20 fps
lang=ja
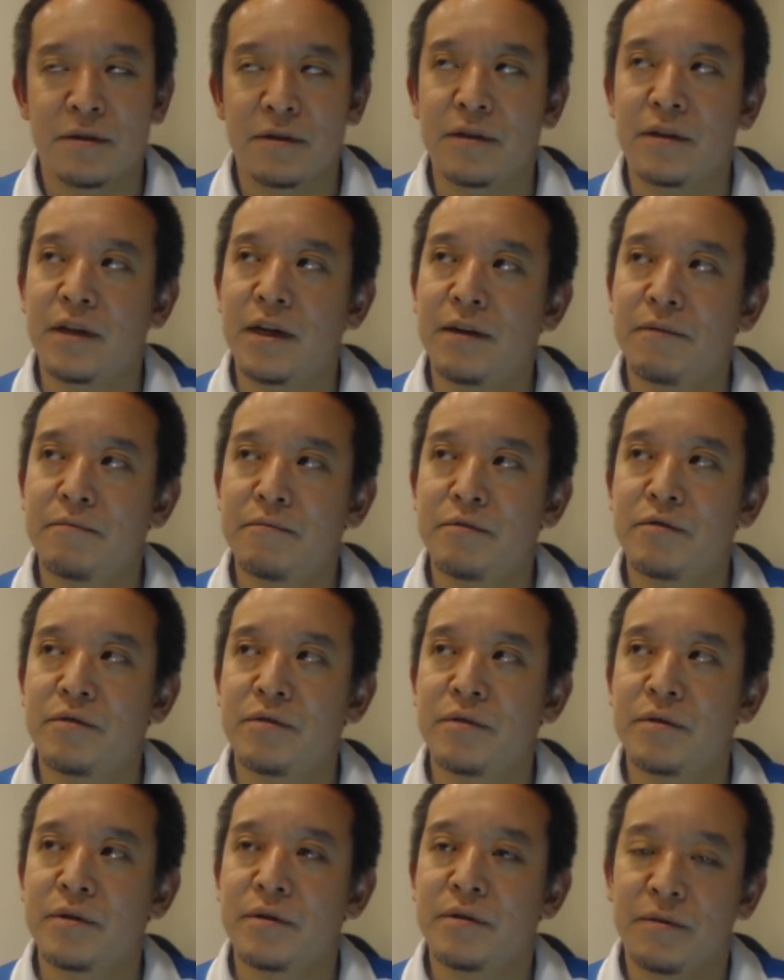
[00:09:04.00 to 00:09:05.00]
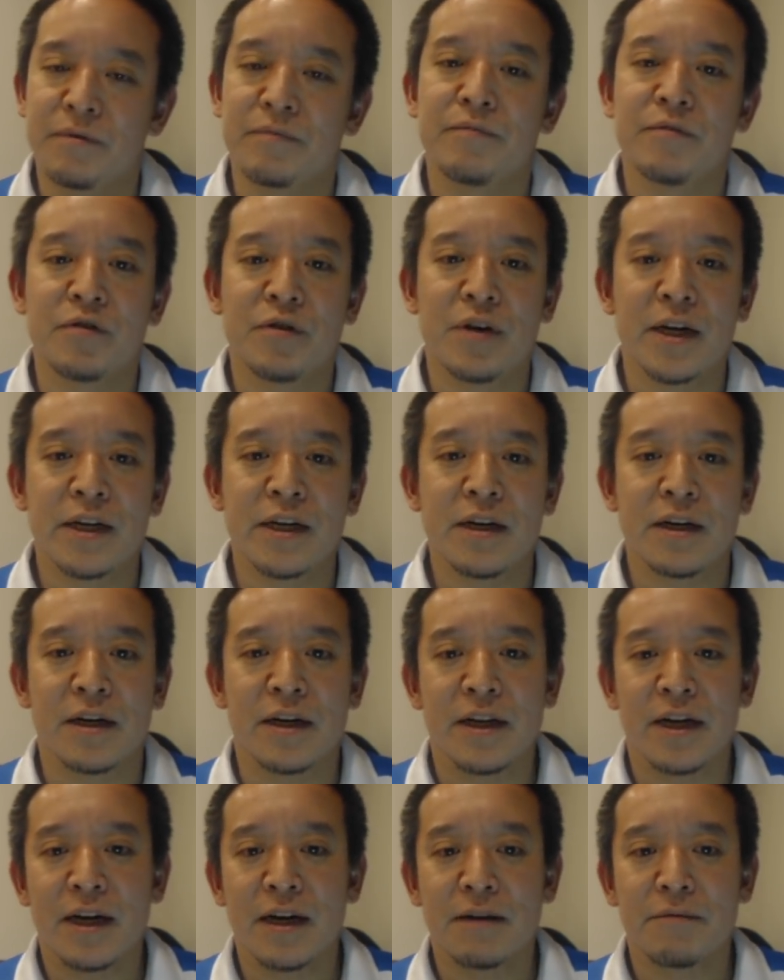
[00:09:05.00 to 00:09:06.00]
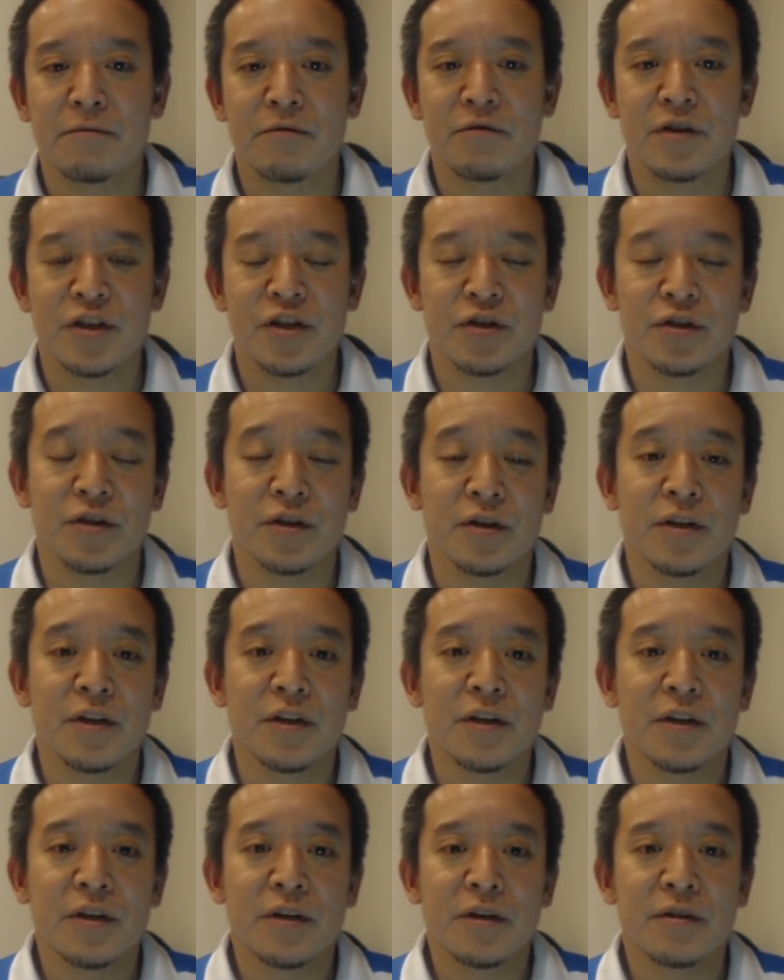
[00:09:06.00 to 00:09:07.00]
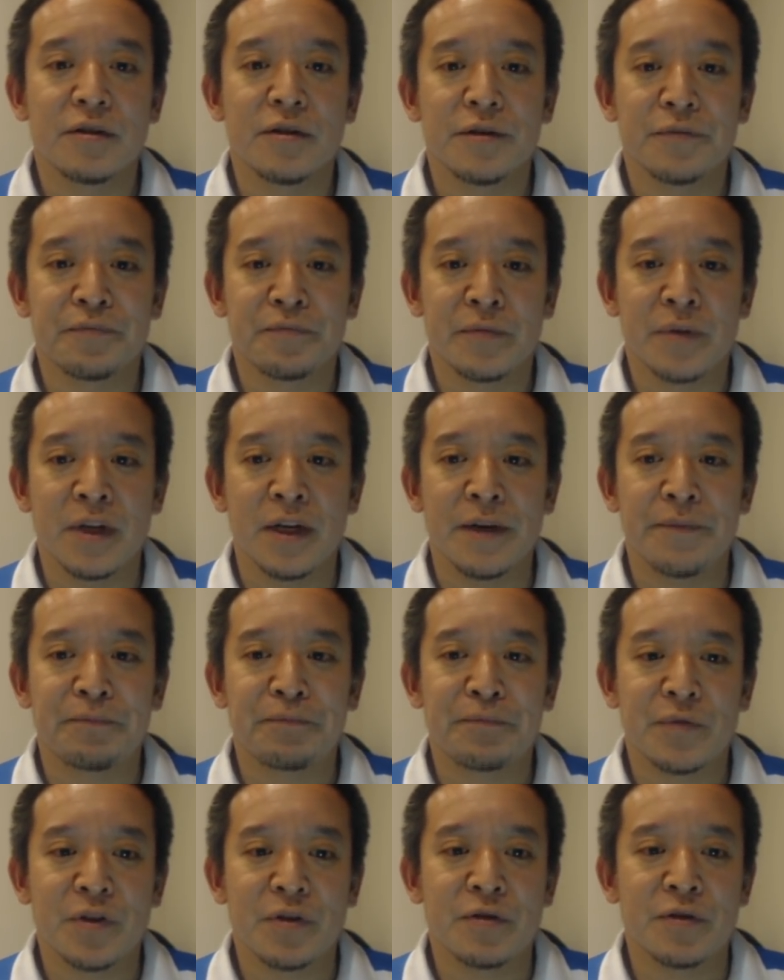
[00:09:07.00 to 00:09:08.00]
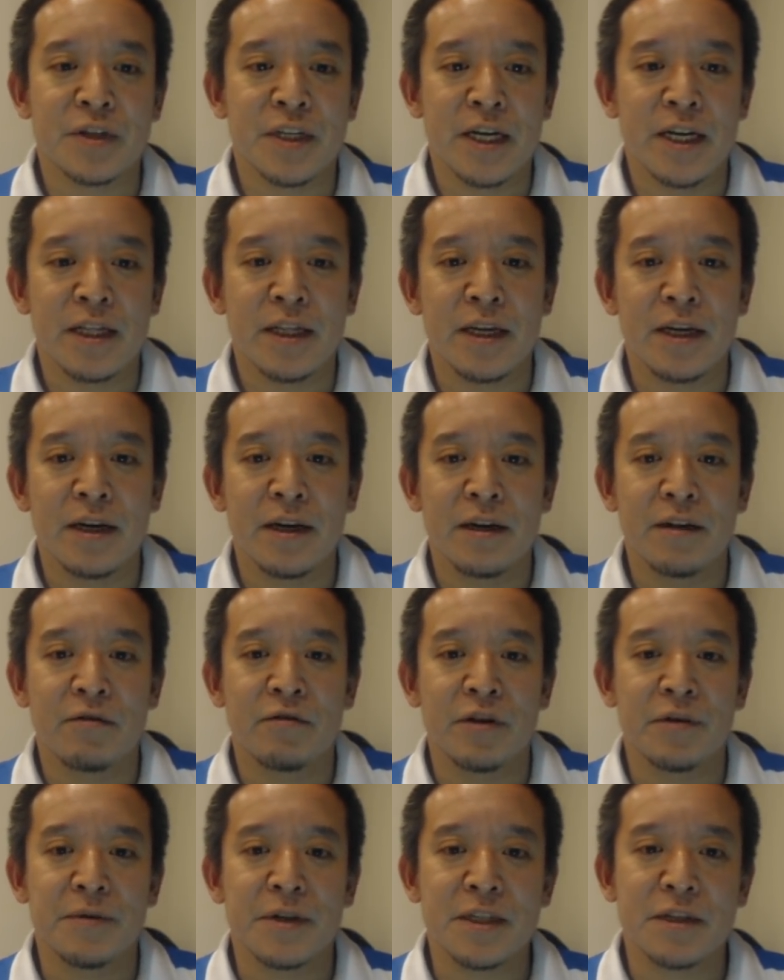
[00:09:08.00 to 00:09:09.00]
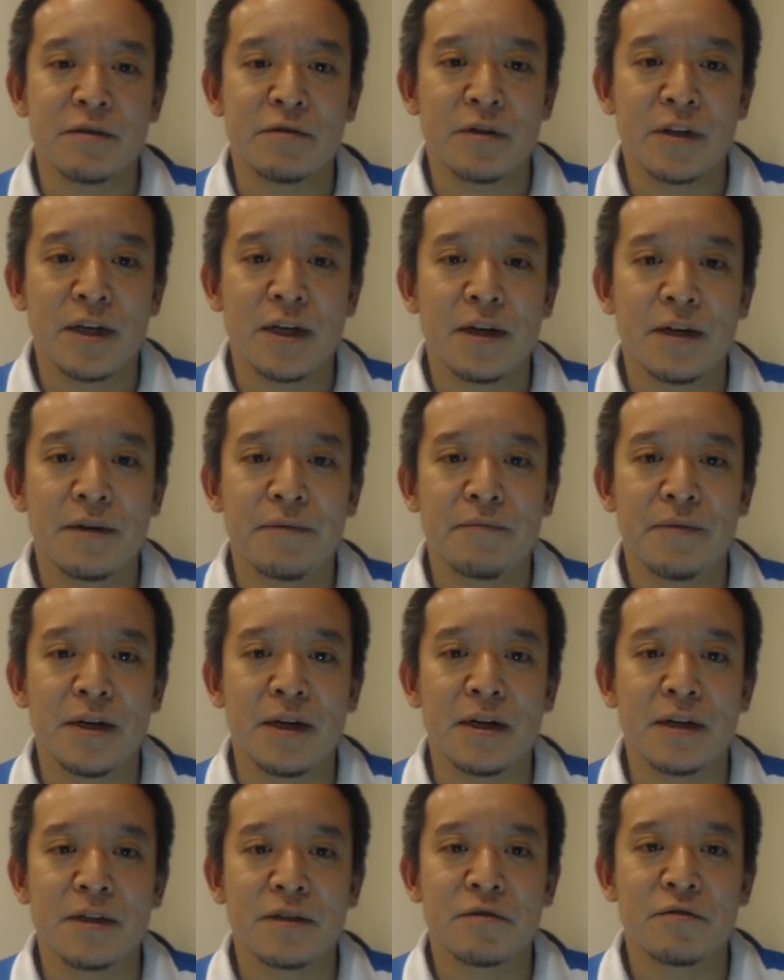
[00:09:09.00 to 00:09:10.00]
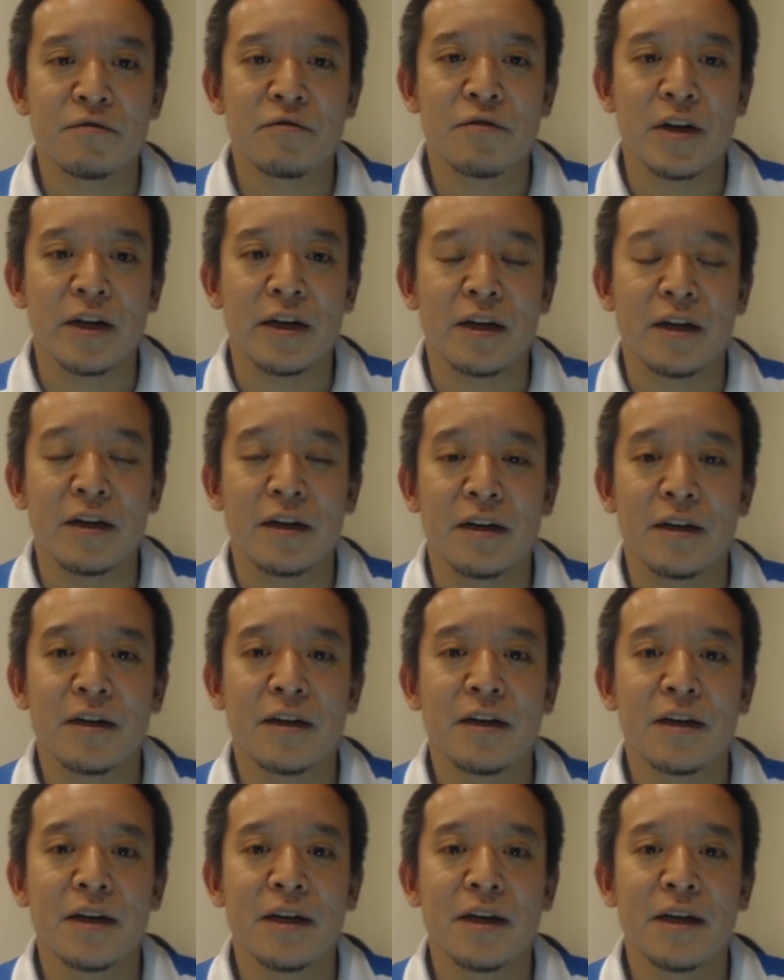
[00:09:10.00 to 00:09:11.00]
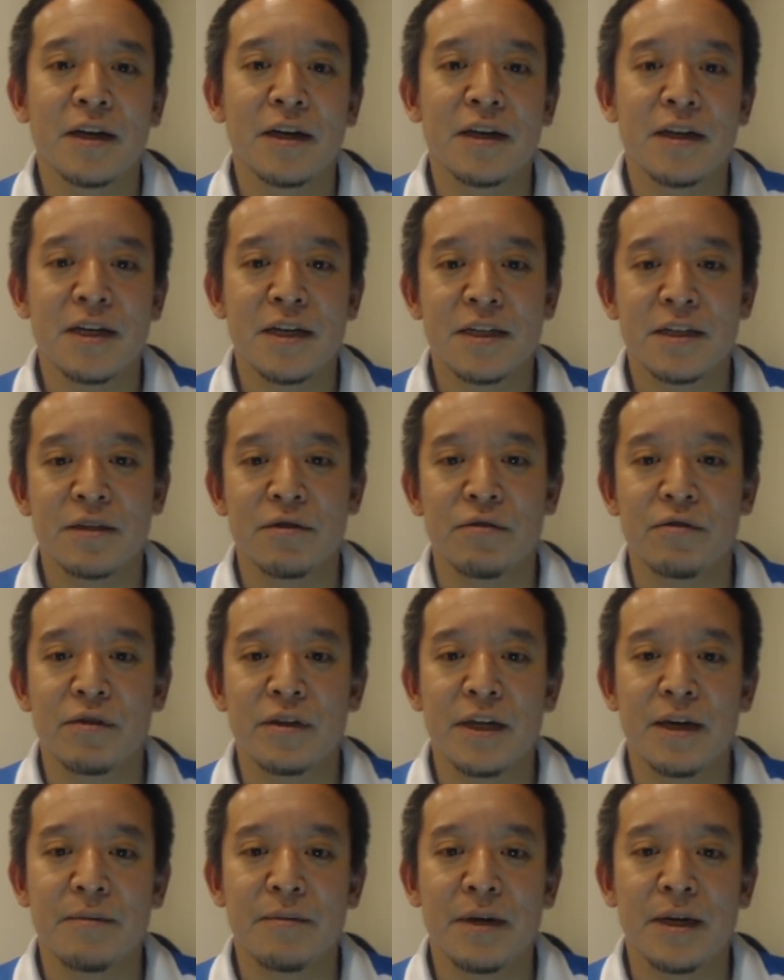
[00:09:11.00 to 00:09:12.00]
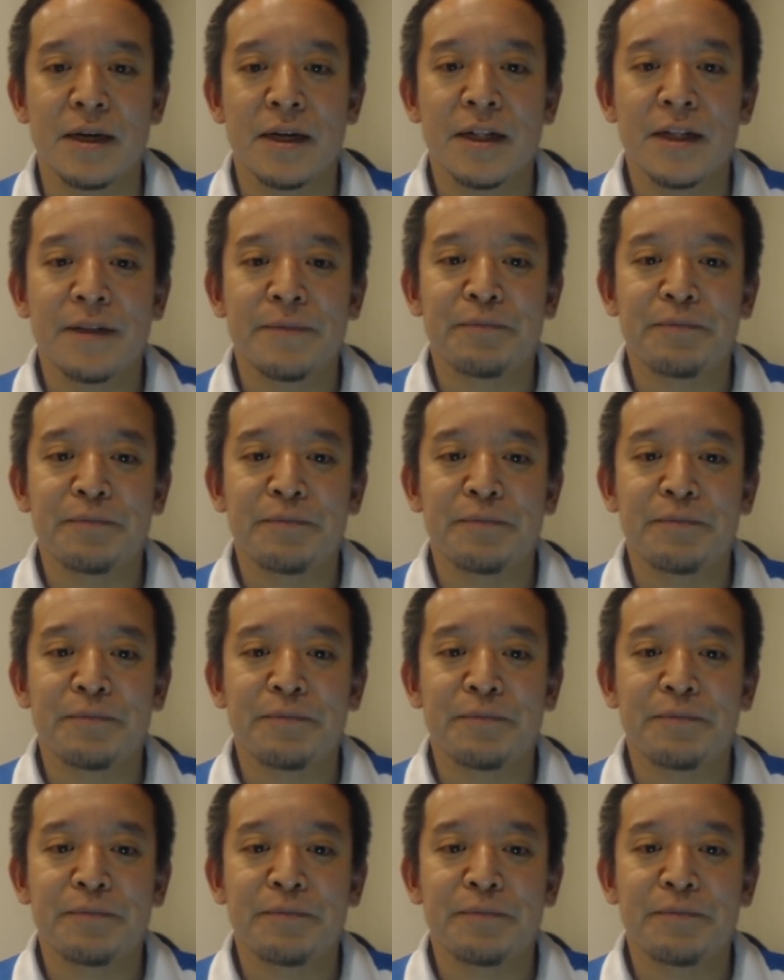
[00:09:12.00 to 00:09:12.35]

ん、半分、うん、もう明らかに半分以上、ね、抑えておりますので、まあ、そこがね、えー、イエスといえば、